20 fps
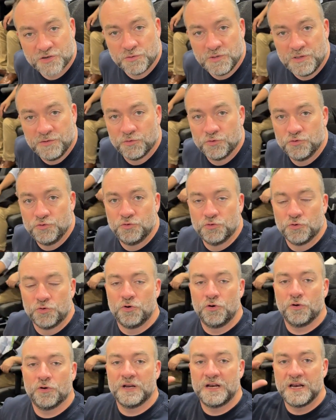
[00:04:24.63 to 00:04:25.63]
au niveau du dos,
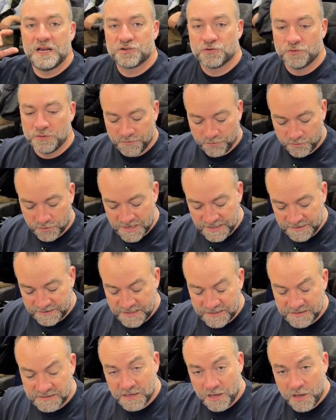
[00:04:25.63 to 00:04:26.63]
le réglage au niveau de la
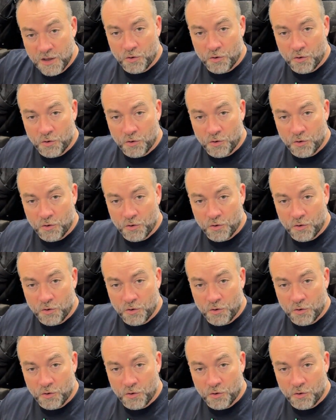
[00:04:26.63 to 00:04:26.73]
tête.